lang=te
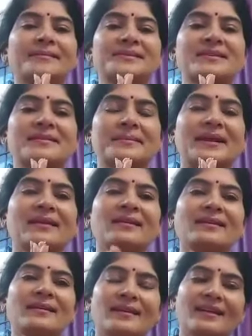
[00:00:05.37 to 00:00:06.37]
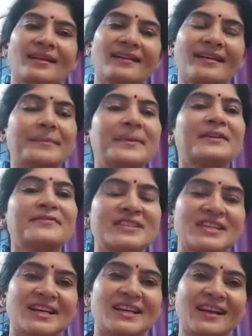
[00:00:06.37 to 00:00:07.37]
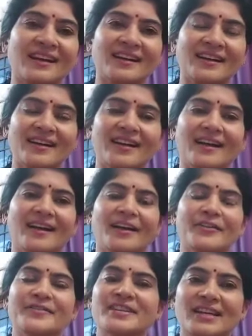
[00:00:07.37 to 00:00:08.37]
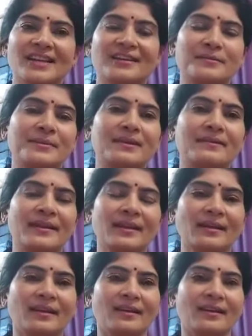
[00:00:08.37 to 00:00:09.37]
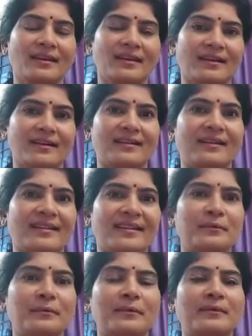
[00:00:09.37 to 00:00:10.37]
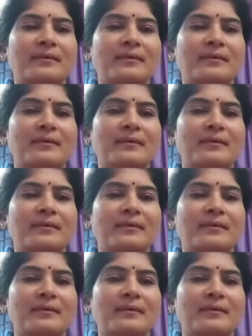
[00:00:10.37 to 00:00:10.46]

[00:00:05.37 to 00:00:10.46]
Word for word: నమస్కారం అండి నా పేరు విశాల విశాల గుముల్లూరి నేను